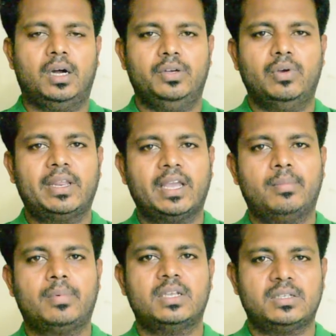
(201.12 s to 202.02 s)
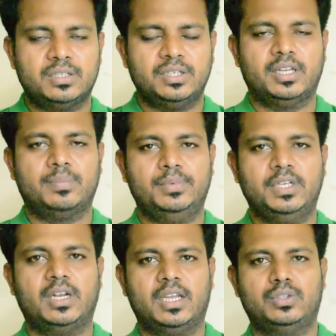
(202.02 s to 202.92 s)
ఆ డ్యూయల్ కెమెరాస్ నా సెటప్
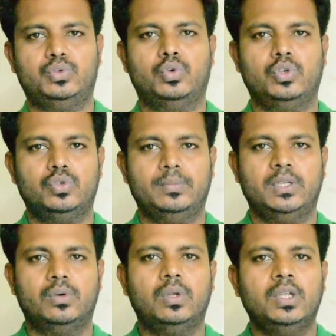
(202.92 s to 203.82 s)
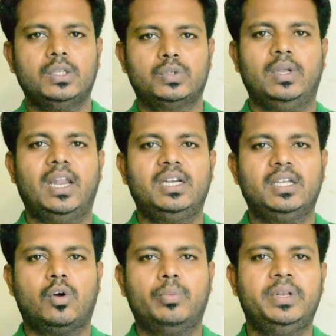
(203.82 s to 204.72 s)
దీంట్లో చూడొచ్చు మీరు సో ఇలాంటి
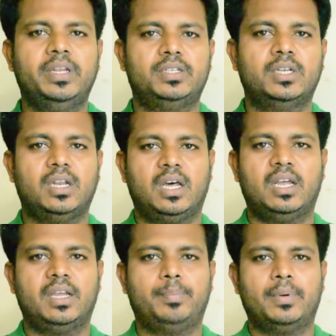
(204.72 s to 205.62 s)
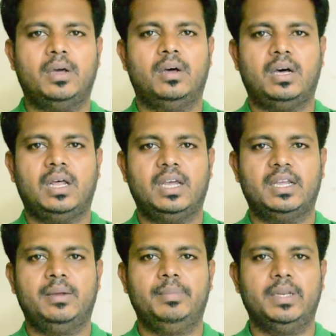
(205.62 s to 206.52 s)
కాంబినేషన్ అలాగే
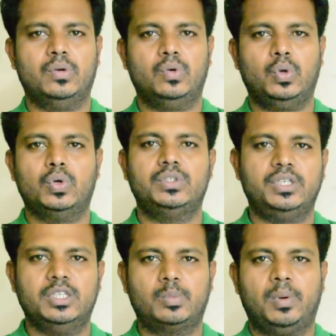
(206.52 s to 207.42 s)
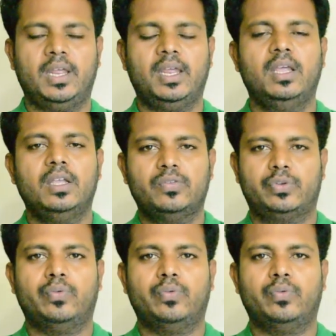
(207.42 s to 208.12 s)
అలాగే మీరు నోచ్ డిస్ప్లే సో